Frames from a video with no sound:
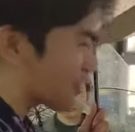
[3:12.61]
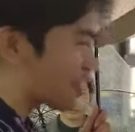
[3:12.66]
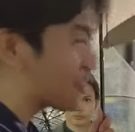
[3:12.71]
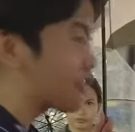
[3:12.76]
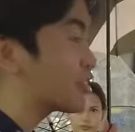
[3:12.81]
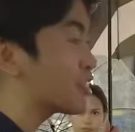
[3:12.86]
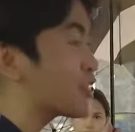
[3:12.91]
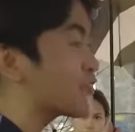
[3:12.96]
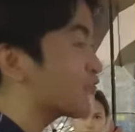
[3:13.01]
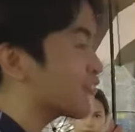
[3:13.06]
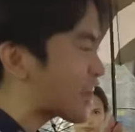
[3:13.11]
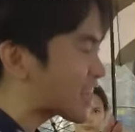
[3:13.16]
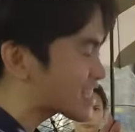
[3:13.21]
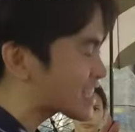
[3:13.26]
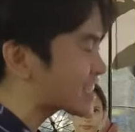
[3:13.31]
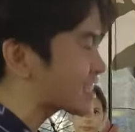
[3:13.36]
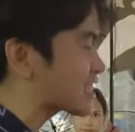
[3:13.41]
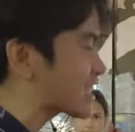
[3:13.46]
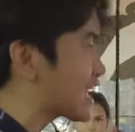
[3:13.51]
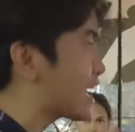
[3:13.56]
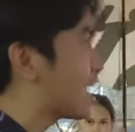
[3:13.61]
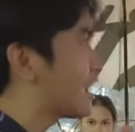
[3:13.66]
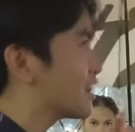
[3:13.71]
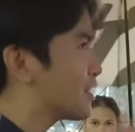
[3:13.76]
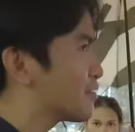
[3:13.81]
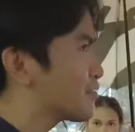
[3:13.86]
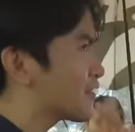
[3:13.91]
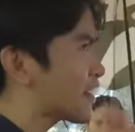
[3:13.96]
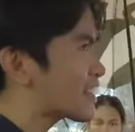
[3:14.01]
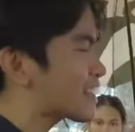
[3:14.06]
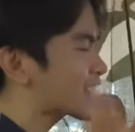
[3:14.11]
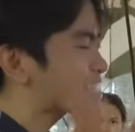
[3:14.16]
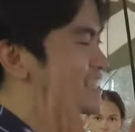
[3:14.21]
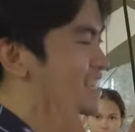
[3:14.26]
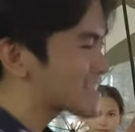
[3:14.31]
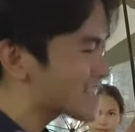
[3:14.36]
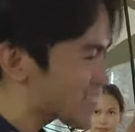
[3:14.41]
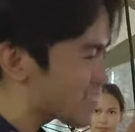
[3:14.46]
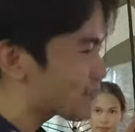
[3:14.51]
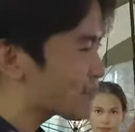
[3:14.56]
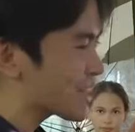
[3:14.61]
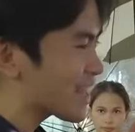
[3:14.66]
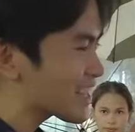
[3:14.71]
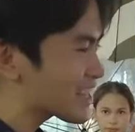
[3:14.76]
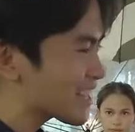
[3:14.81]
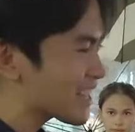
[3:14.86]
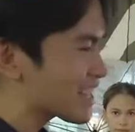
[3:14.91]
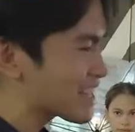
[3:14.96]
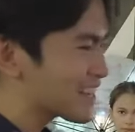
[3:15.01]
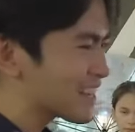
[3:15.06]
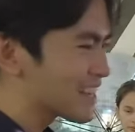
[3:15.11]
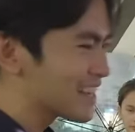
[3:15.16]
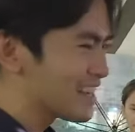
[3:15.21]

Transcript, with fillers: or yung lymphatic, lymphatic system natin.